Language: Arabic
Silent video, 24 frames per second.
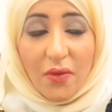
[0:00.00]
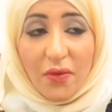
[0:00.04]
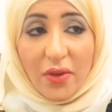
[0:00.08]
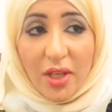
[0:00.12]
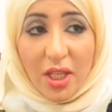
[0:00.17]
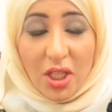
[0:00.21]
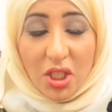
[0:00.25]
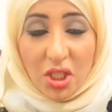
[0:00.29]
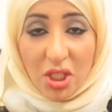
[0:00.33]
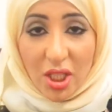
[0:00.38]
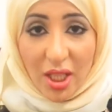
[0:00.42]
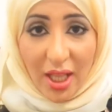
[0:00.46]

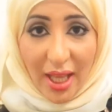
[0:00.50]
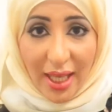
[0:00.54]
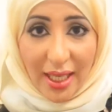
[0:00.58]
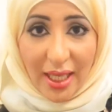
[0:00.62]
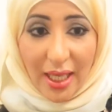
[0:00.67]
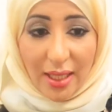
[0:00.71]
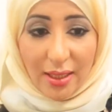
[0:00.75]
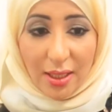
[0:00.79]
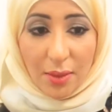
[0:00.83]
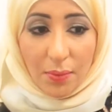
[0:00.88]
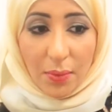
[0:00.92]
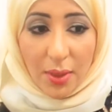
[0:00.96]
في شل
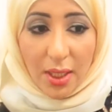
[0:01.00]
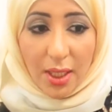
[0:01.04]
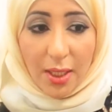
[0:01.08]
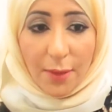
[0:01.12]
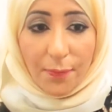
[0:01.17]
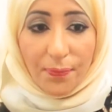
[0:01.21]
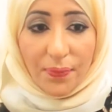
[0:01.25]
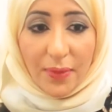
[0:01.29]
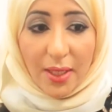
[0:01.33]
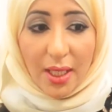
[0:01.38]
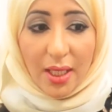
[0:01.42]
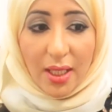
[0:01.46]
أكاديمي
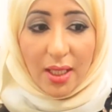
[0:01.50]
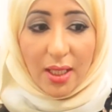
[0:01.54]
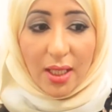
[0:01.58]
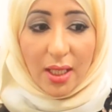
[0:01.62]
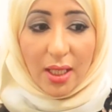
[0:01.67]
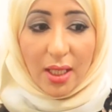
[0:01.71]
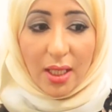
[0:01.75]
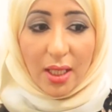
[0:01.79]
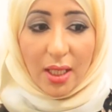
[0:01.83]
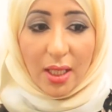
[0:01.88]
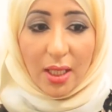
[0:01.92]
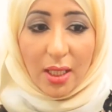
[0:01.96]

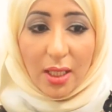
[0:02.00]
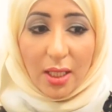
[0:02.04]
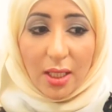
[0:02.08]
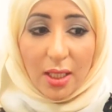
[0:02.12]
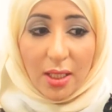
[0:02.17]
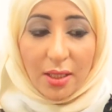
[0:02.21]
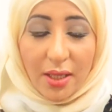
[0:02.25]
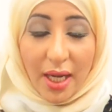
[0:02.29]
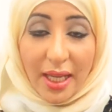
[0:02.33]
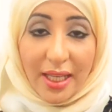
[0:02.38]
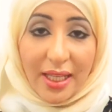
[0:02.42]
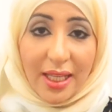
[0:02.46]
اللي
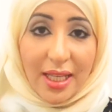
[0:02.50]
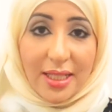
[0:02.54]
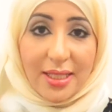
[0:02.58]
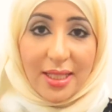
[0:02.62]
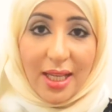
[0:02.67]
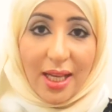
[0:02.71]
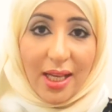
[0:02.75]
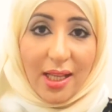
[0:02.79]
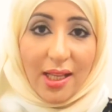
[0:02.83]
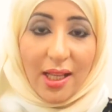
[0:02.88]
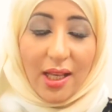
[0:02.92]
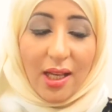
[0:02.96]
آه، ركز
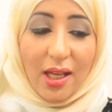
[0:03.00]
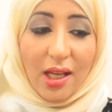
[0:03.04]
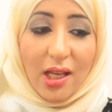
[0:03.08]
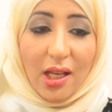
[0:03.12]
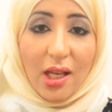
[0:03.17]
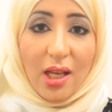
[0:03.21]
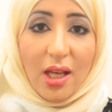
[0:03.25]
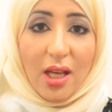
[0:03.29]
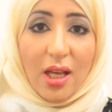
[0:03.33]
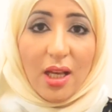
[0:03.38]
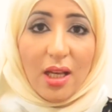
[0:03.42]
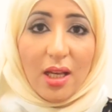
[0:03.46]
على
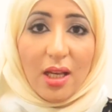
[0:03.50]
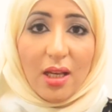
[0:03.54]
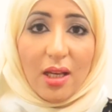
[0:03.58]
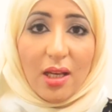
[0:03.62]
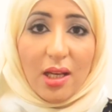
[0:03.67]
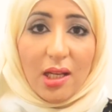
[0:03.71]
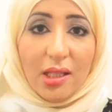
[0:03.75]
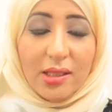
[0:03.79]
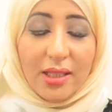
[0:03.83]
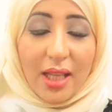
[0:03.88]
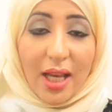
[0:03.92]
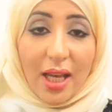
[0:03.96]

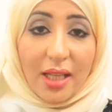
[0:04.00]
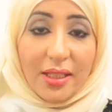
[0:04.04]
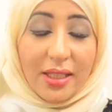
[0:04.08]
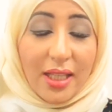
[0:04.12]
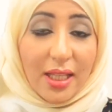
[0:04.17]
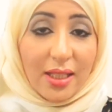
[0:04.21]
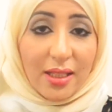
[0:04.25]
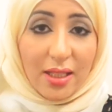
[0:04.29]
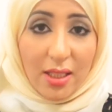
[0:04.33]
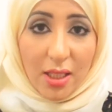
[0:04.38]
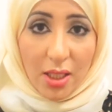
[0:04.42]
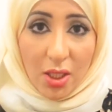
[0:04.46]
آه،
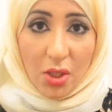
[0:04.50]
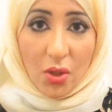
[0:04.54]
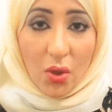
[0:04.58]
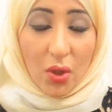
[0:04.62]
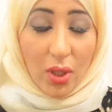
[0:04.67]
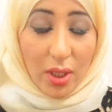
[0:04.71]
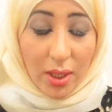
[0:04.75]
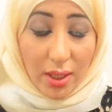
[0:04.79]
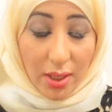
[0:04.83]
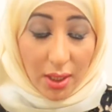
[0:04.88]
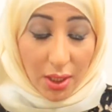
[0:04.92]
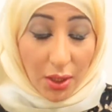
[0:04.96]
تقنية ال
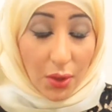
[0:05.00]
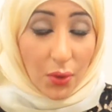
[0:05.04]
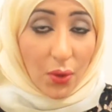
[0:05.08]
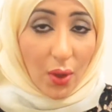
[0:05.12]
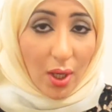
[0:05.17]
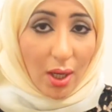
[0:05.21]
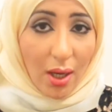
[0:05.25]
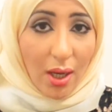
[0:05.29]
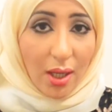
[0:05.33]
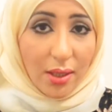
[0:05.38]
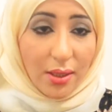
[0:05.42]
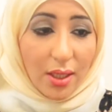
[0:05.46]

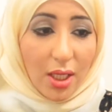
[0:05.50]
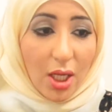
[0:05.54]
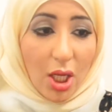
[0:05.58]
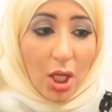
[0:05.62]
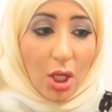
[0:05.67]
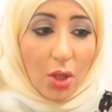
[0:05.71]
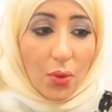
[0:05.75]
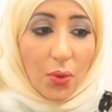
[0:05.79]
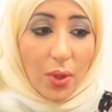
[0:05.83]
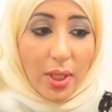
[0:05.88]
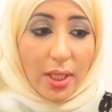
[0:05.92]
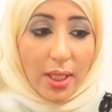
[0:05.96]
EOR e
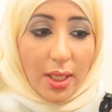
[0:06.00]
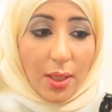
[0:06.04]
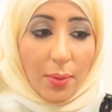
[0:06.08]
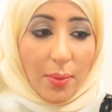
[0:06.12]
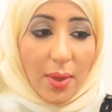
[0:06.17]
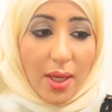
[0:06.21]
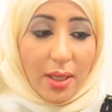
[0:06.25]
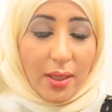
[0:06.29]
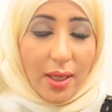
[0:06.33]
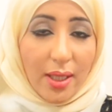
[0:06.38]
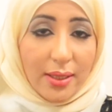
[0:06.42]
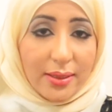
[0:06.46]
وهي
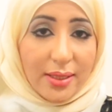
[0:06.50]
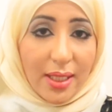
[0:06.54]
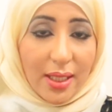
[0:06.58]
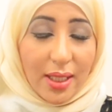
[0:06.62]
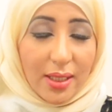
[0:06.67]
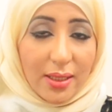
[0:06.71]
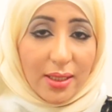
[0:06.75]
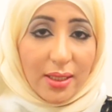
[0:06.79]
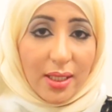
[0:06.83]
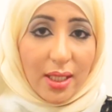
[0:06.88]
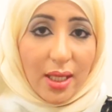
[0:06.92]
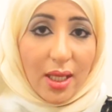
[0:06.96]
عبارة عن
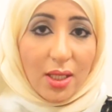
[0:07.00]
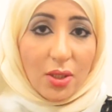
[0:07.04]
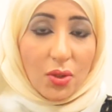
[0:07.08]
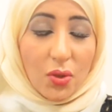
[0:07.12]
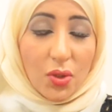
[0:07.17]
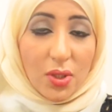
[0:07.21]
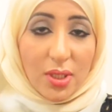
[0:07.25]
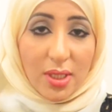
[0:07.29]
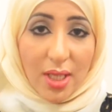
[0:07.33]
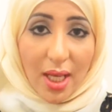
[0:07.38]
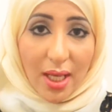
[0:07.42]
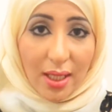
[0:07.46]
تقنيات
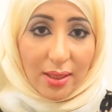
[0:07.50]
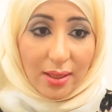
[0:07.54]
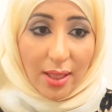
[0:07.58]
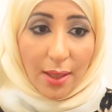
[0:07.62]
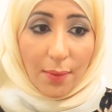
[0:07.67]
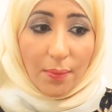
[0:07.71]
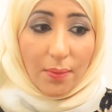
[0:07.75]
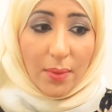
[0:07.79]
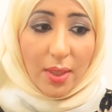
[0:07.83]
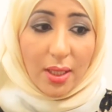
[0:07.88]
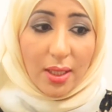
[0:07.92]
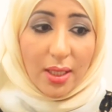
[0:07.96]

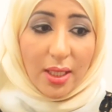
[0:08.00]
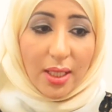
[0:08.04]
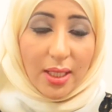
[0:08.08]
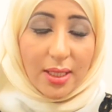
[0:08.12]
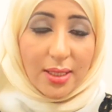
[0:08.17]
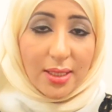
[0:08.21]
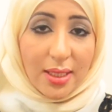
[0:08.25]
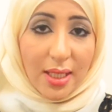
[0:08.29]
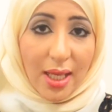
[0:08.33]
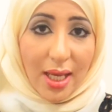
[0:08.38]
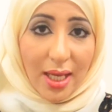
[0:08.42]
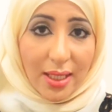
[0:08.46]
تستخدم
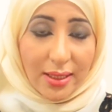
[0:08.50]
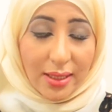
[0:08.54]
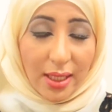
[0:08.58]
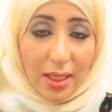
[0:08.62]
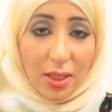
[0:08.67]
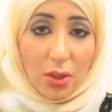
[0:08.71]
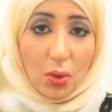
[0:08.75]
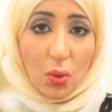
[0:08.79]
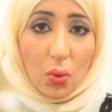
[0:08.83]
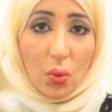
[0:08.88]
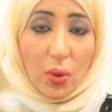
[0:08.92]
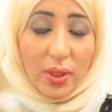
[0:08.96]

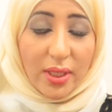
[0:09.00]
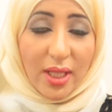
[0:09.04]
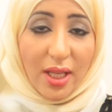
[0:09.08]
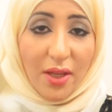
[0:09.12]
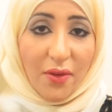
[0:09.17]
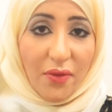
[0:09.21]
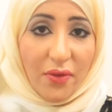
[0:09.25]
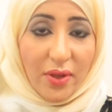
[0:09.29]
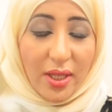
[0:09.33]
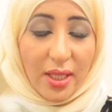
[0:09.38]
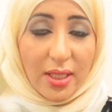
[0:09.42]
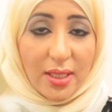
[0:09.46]
لزيادة
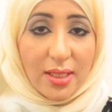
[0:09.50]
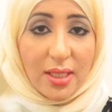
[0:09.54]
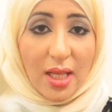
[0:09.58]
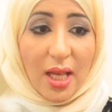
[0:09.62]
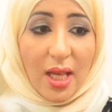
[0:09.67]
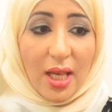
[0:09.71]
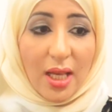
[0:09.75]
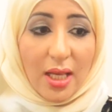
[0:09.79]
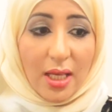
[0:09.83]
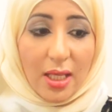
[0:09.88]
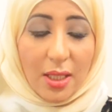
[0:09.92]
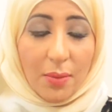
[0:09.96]
وتحفيز
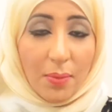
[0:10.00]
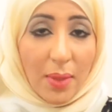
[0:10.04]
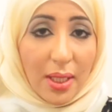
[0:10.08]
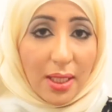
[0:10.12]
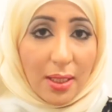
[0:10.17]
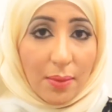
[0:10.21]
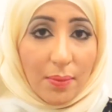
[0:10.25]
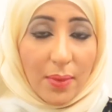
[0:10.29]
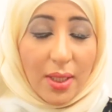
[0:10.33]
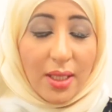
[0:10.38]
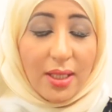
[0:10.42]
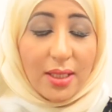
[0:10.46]

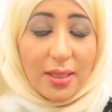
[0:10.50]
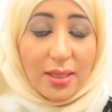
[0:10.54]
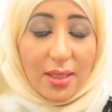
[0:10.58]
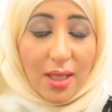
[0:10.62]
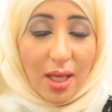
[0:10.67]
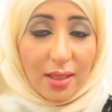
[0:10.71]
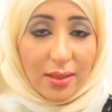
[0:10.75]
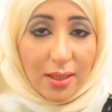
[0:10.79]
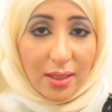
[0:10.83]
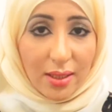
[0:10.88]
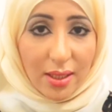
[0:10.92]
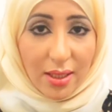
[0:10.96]
المكمل
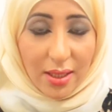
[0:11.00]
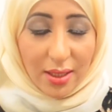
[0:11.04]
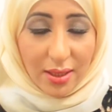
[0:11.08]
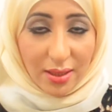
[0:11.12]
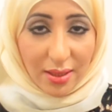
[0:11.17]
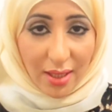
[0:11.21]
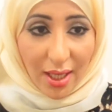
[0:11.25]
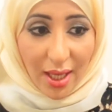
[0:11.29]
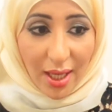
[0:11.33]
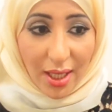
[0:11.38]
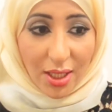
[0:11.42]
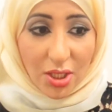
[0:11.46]
لزيادة
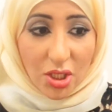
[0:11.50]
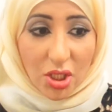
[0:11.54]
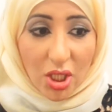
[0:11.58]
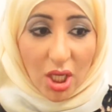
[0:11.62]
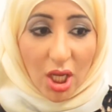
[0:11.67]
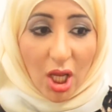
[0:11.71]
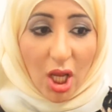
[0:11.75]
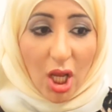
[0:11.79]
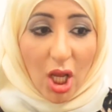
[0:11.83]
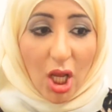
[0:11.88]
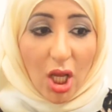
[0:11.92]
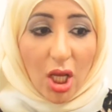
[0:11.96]
الإنتاج
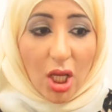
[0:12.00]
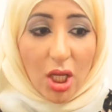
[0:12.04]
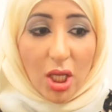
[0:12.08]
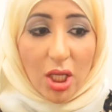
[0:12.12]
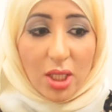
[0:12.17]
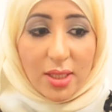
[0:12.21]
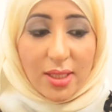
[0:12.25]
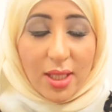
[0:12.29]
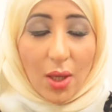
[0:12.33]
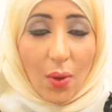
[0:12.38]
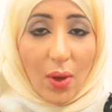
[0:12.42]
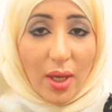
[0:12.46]

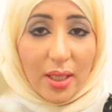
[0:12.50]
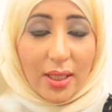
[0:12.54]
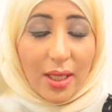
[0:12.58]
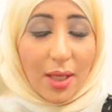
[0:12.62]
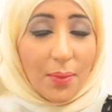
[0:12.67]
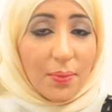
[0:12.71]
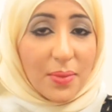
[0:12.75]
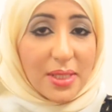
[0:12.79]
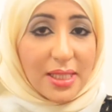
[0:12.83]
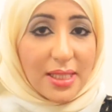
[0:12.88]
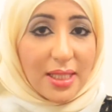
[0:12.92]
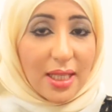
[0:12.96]
آه، سواء
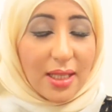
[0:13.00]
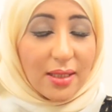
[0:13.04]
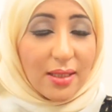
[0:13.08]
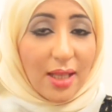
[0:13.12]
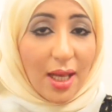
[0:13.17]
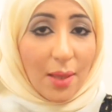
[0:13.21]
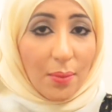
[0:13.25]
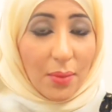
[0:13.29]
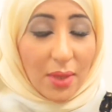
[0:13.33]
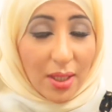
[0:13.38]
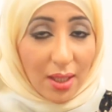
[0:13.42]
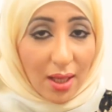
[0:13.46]
كان
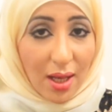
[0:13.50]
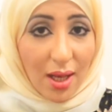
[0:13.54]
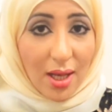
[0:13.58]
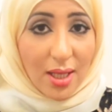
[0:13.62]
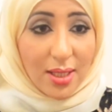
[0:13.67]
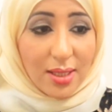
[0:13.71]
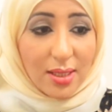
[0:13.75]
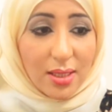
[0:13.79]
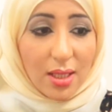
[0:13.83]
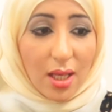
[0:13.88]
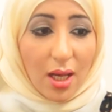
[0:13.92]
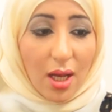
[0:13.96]
باستخدام
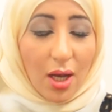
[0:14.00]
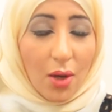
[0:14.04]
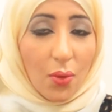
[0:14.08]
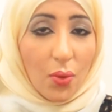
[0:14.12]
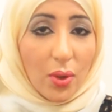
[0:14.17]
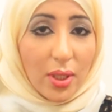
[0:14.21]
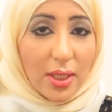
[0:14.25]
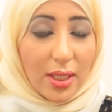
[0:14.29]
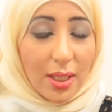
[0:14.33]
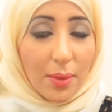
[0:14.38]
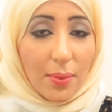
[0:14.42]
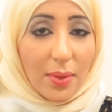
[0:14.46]
الغاز
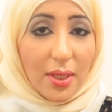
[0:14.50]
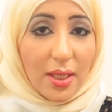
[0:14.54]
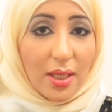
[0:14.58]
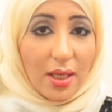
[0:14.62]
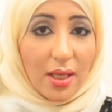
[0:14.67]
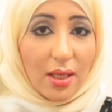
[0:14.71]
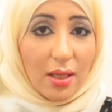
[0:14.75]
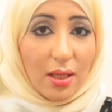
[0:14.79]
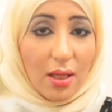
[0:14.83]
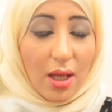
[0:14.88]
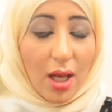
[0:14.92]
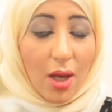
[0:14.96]
أو
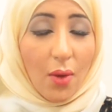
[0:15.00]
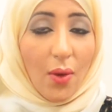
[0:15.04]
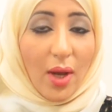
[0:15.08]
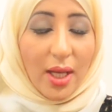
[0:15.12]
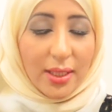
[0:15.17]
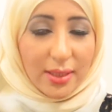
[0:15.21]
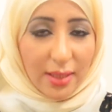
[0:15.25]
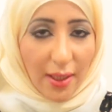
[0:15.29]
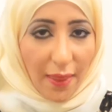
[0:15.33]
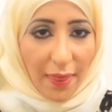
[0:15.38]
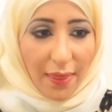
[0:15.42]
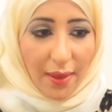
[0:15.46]
الكيميكال أو
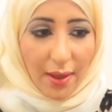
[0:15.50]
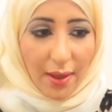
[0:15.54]
حتى